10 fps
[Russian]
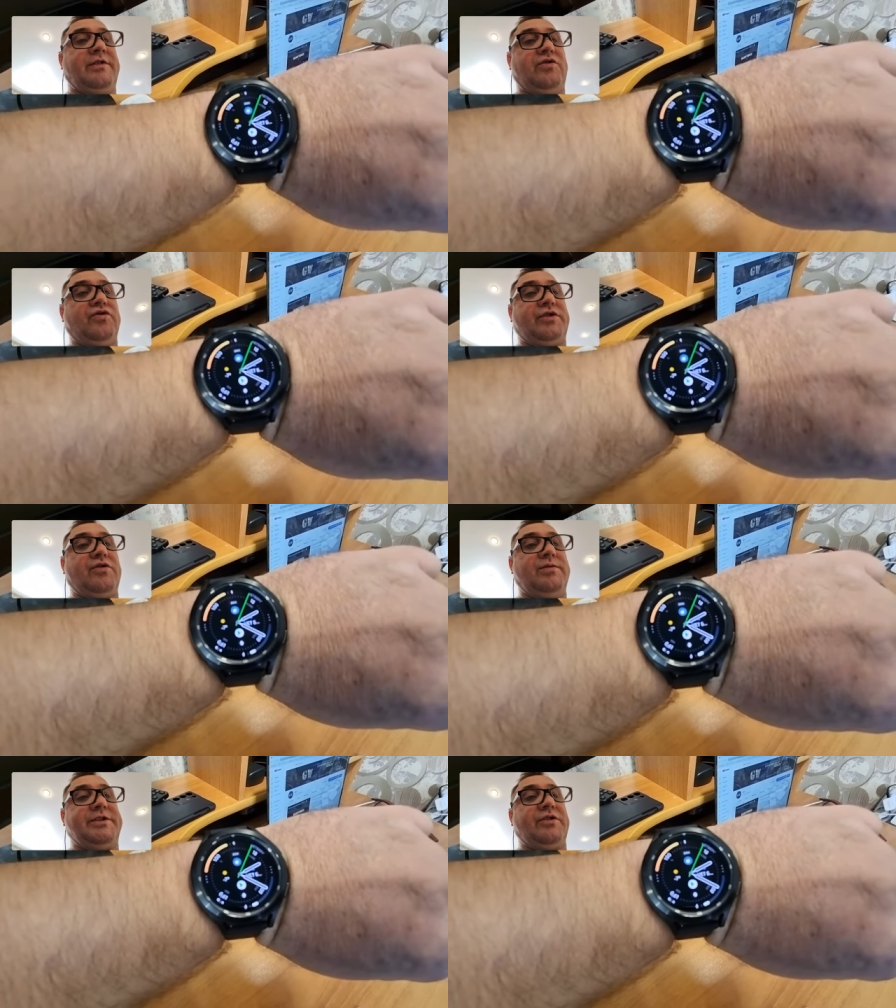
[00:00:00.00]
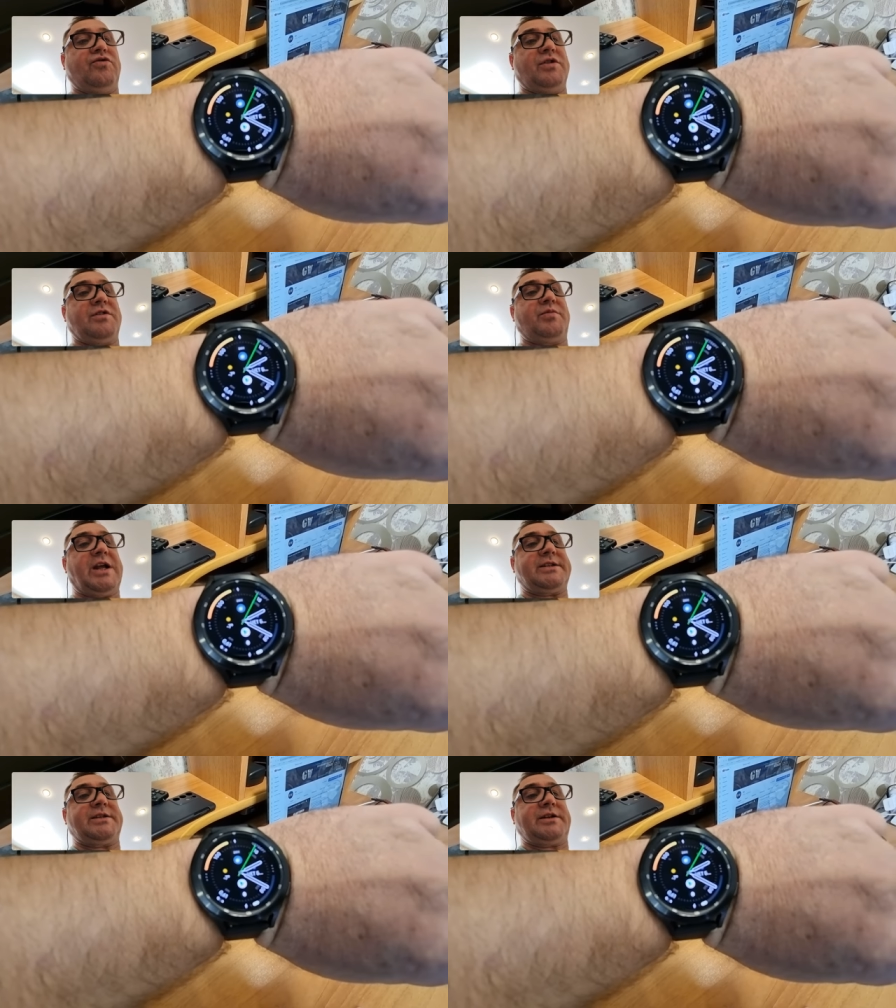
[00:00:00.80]
в Иркутской области город
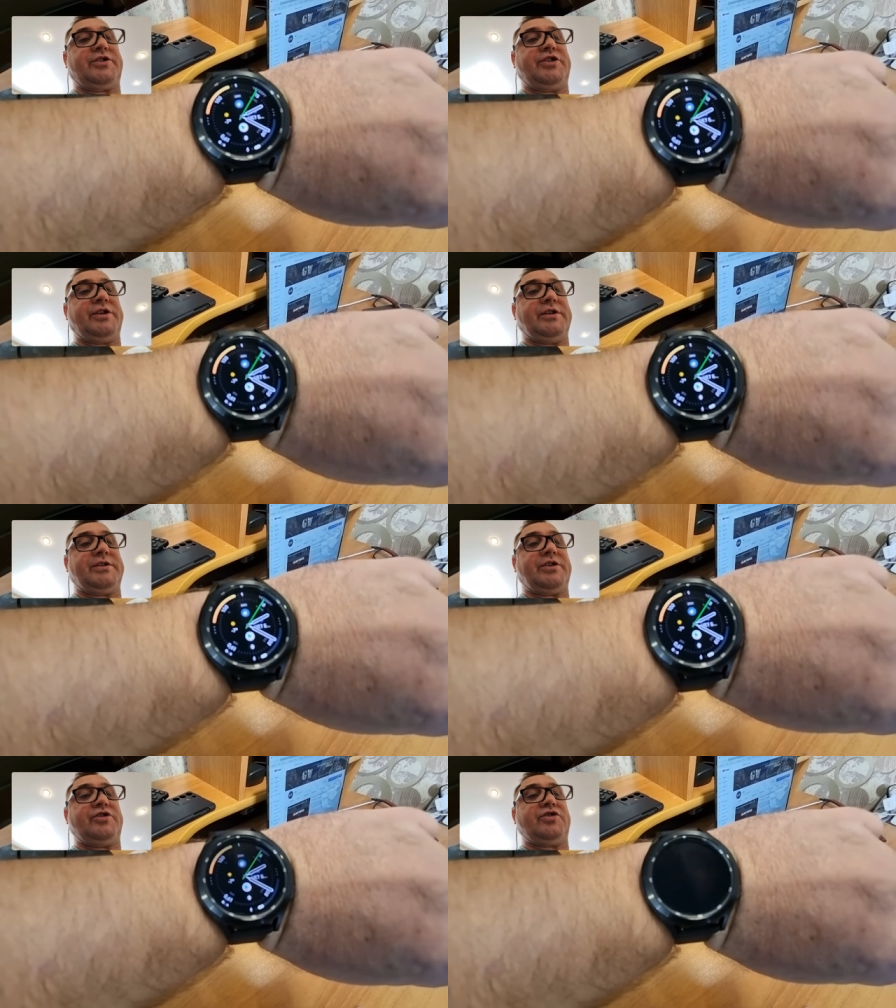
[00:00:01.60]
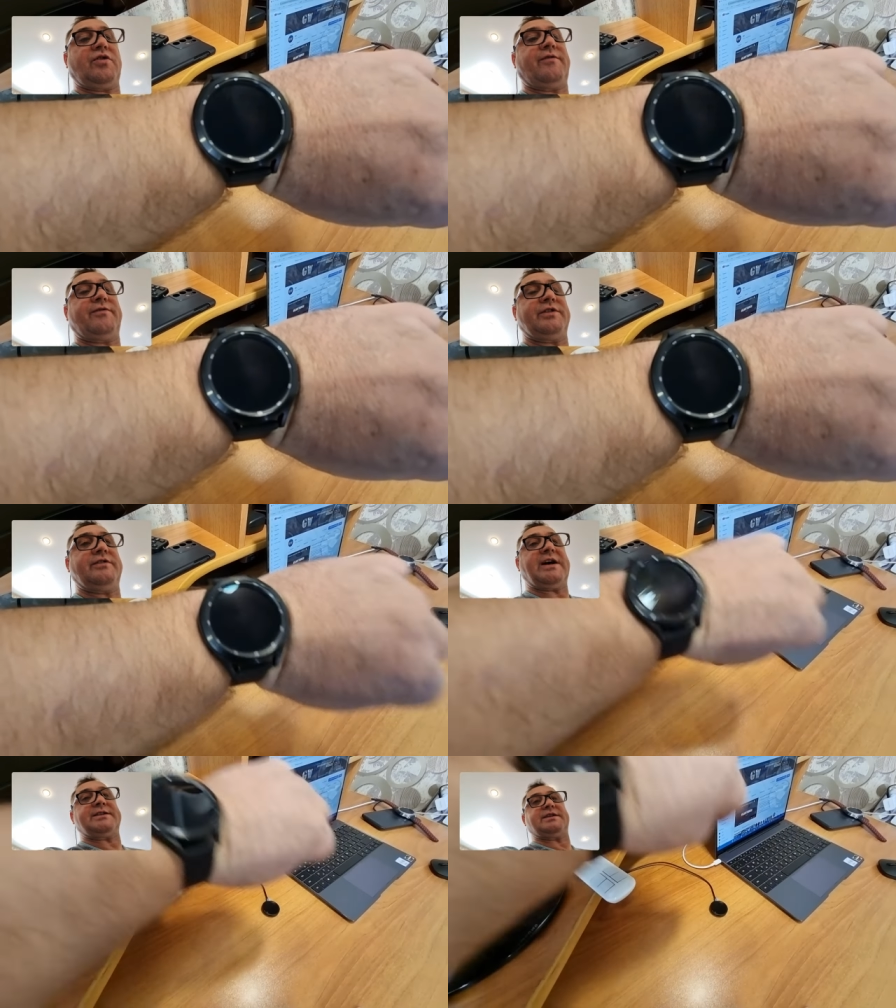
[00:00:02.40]
Братск, 14 часов
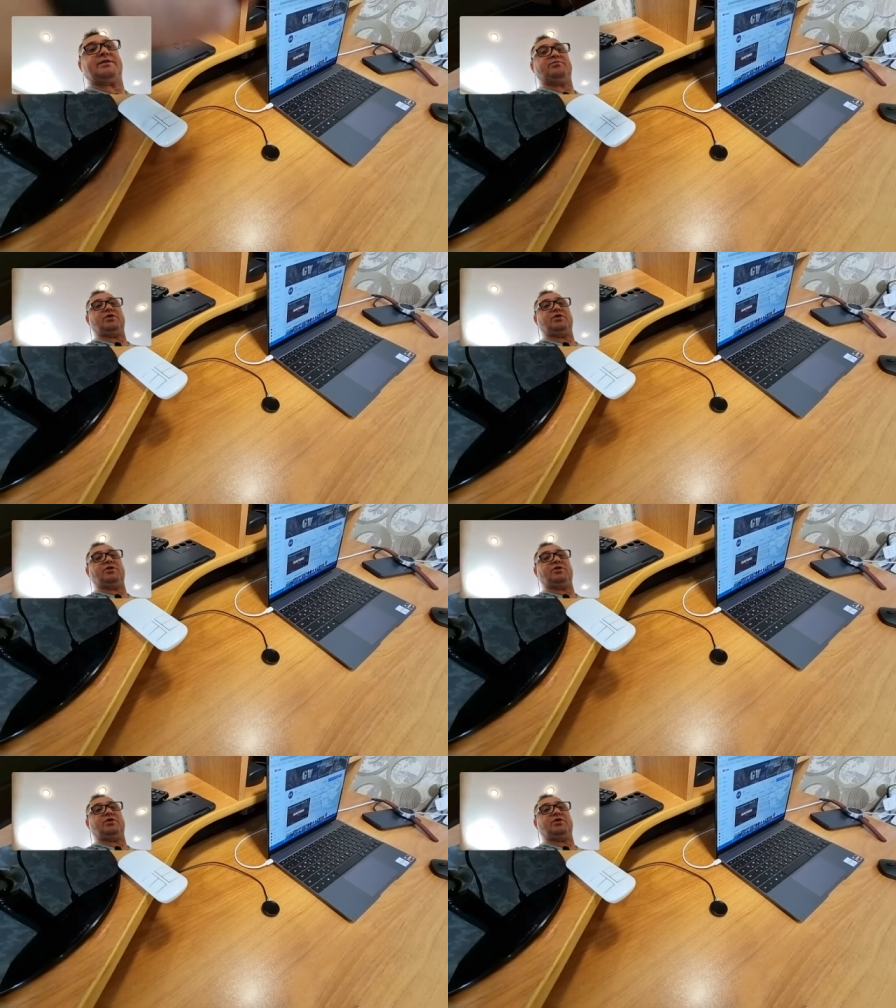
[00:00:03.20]
20